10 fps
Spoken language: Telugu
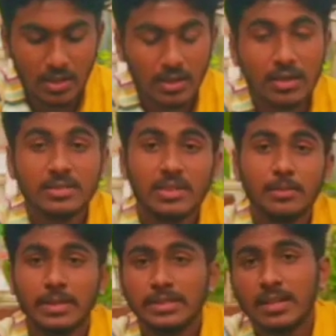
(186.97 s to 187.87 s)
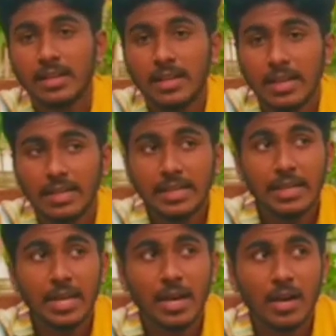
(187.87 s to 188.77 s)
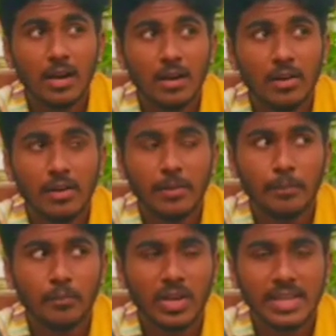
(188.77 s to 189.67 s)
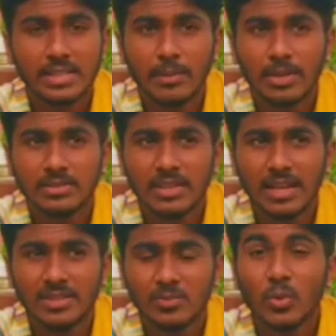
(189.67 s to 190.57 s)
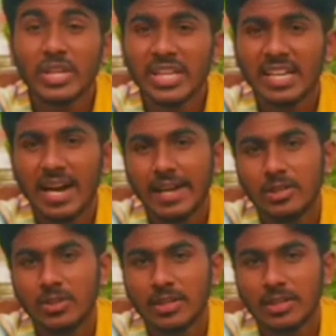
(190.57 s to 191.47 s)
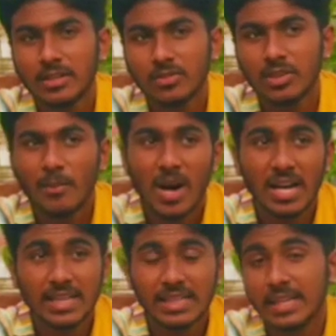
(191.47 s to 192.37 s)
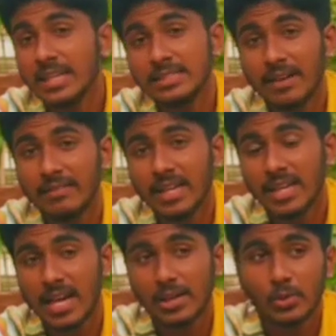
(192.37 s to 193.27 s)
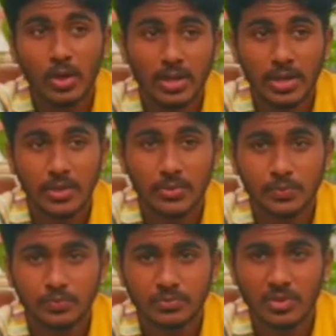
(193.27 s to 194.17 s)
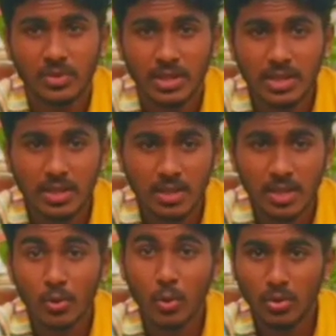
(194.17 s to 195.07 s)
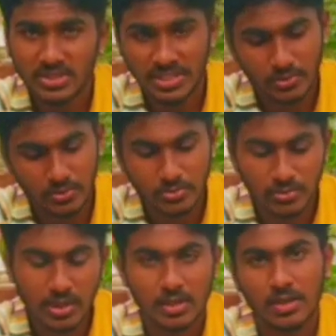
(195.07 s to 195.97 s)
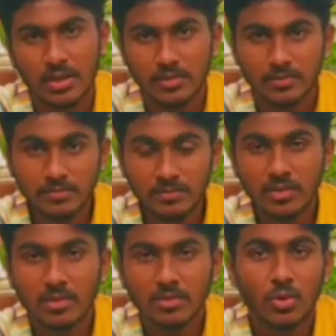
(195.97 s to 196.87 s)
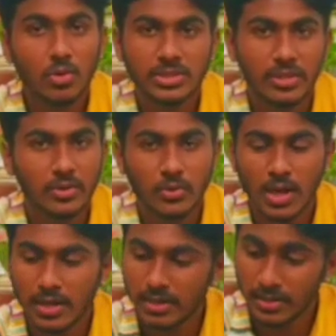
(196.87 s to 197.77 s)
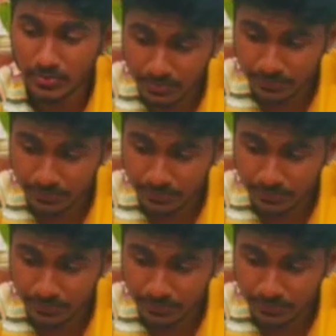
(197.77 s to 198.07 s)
క్లస్టర్ బీన్స్ అండి అంటే హైదరాబాద్ సైడ్ మొట్టికాయలు అంటారు అనుకుంటా మాకైతే ఇక్కడ చవడేకాయలు అంటారు ఓకేనా గోర్చిక్కుడు కూడా అంటారు గోర్చిక్కుడు కూడా అంటారు